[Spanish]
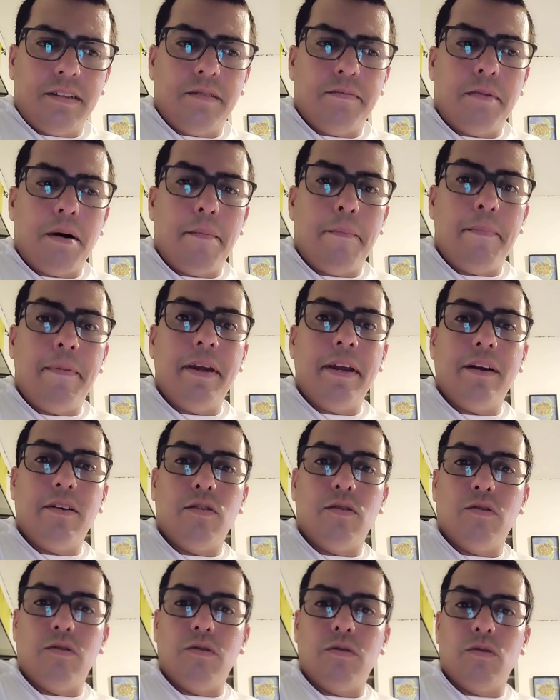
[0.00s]
o más bien
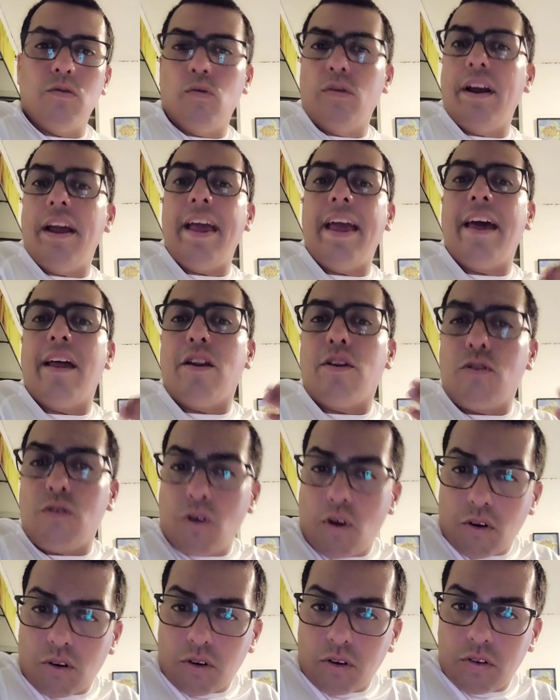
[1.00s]
un
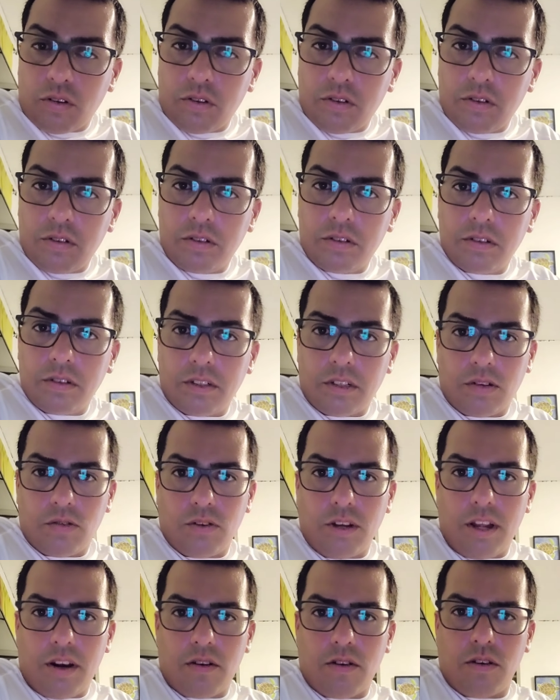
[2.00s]
error. Es
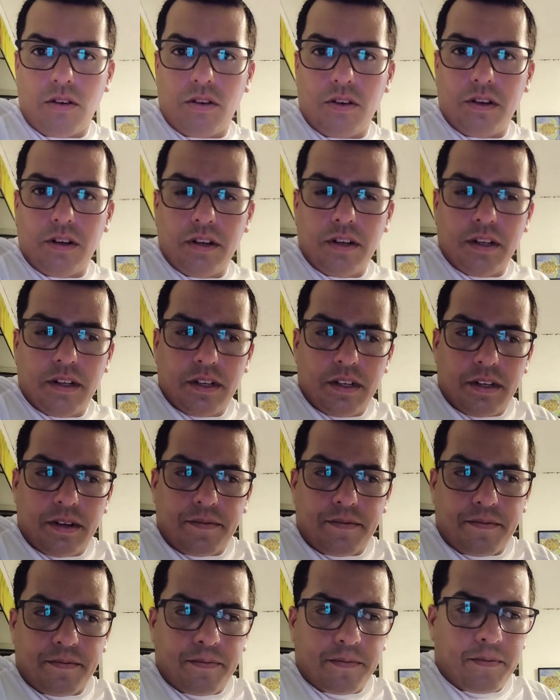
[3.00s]
un error
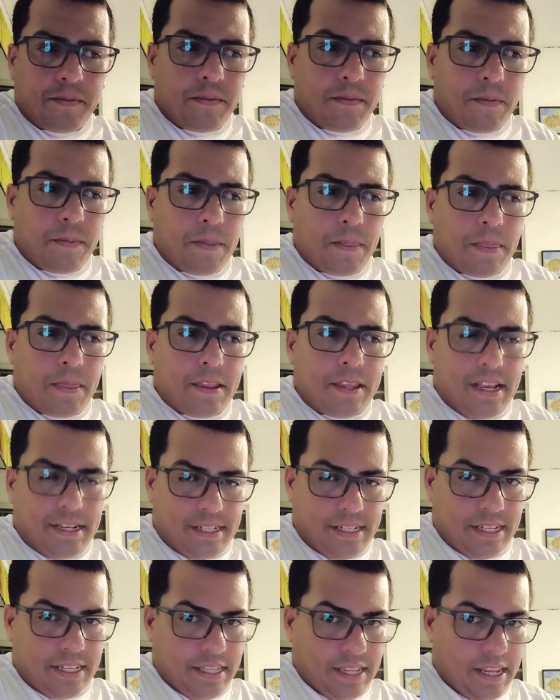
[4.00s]
que
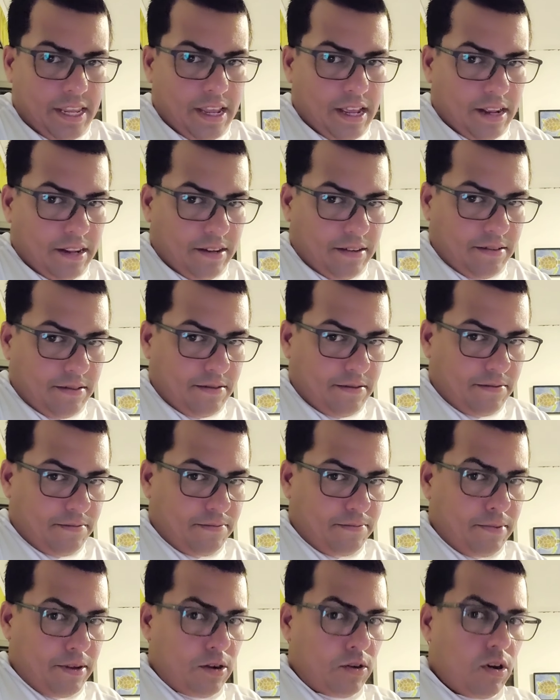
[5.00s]
existía,
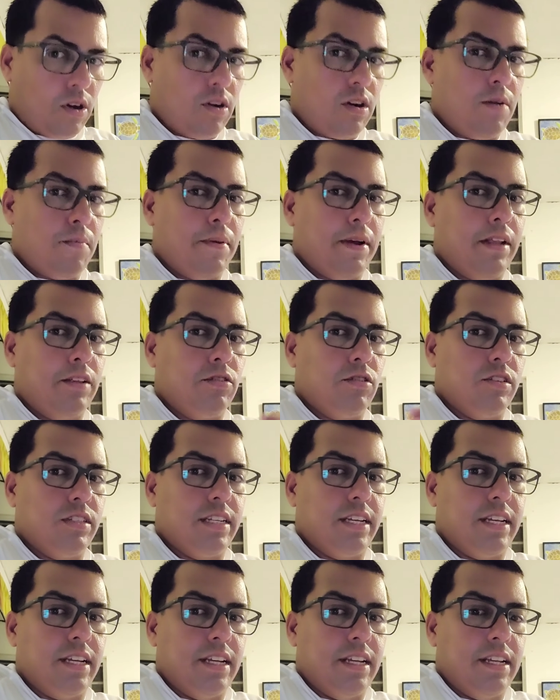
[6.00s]
pero ahora pues
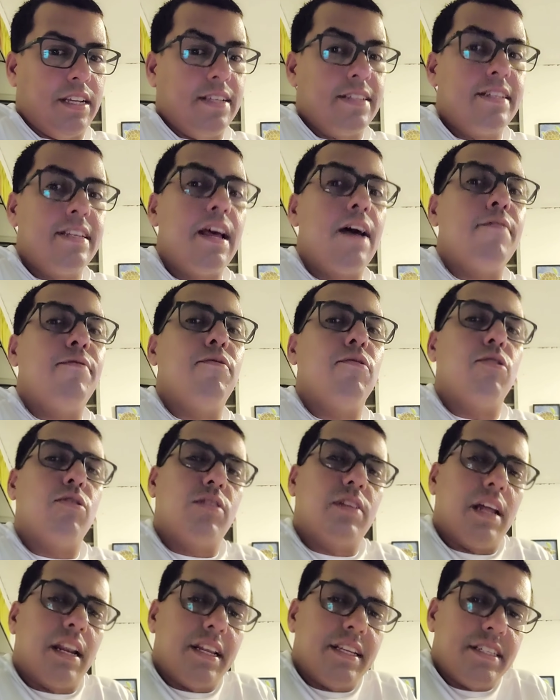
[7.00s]
entonces se ha
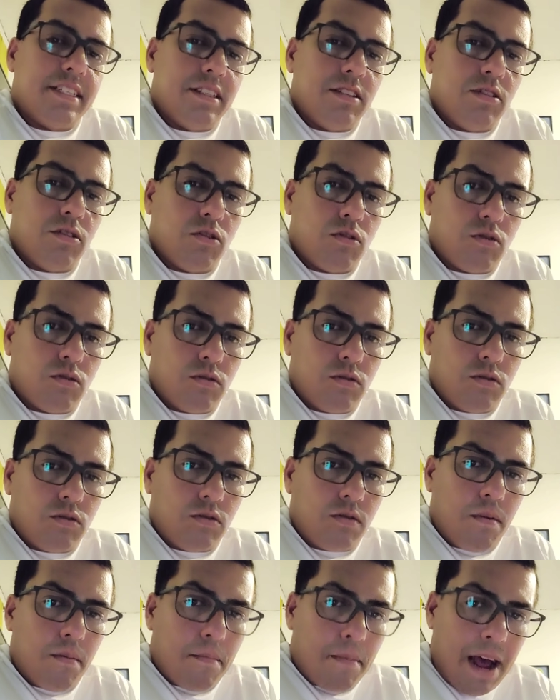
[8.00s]
fortalecido
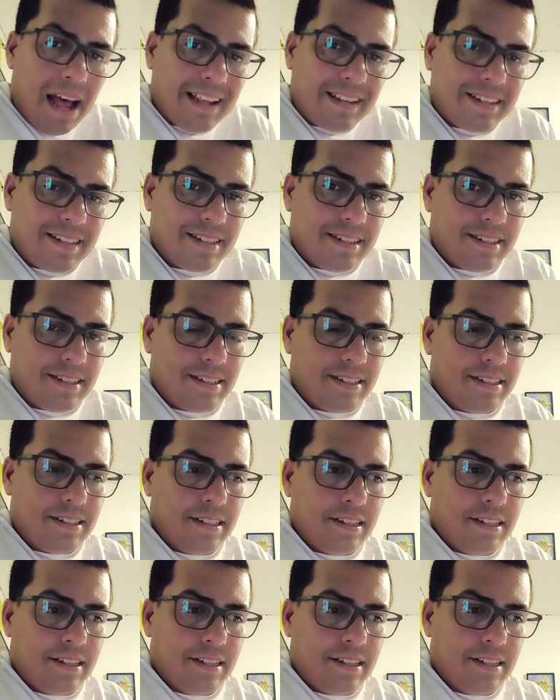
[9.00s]
más.